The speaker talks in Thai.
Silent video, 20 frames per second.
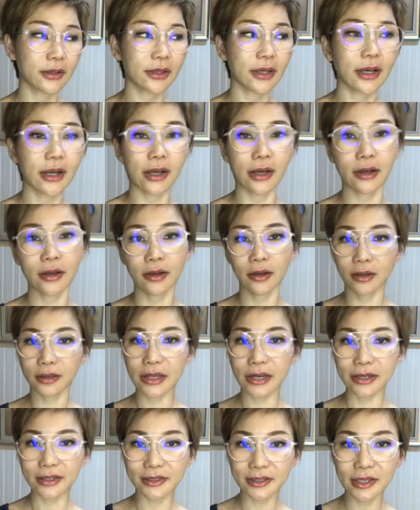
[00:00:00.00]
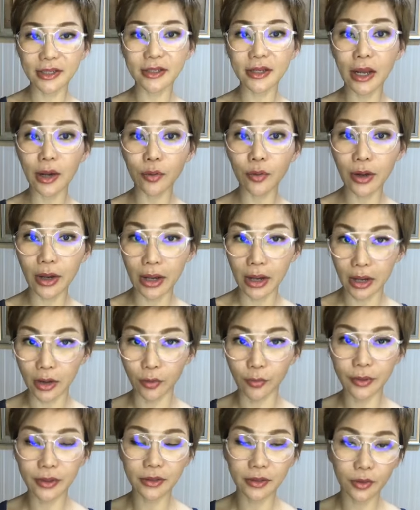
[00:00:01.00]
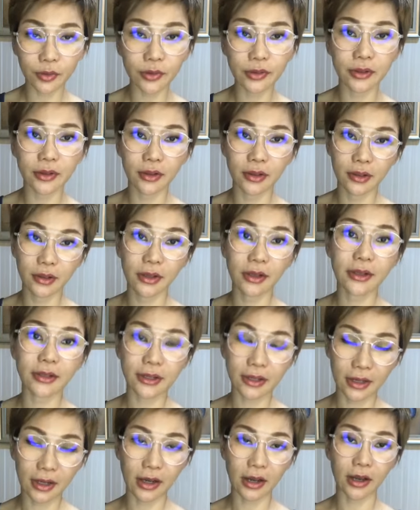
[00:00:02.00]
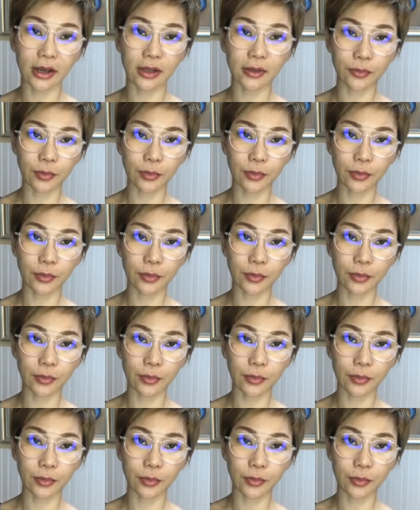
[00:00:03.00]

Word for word: นะคะอย่างเช่นข้าวขาวเป็นต้นนะคะ